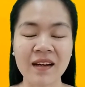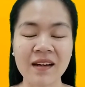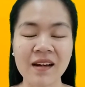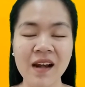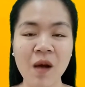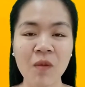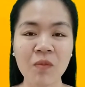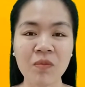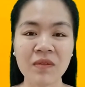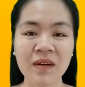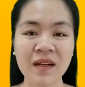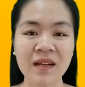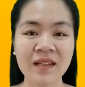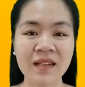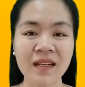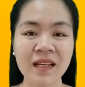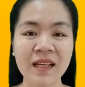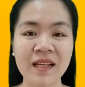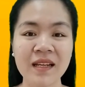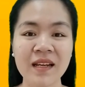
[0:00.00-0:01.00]
đông
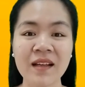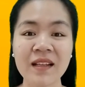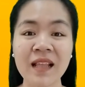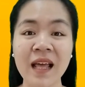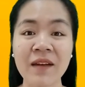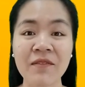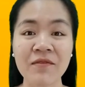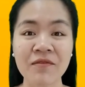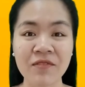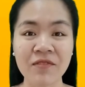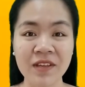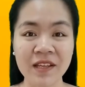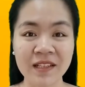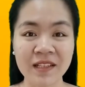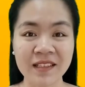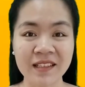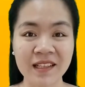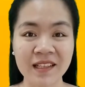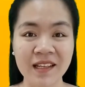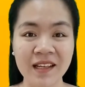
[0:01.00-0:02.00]
đến khi nó thành
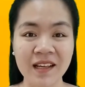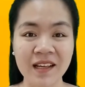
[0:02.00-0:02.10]
viên.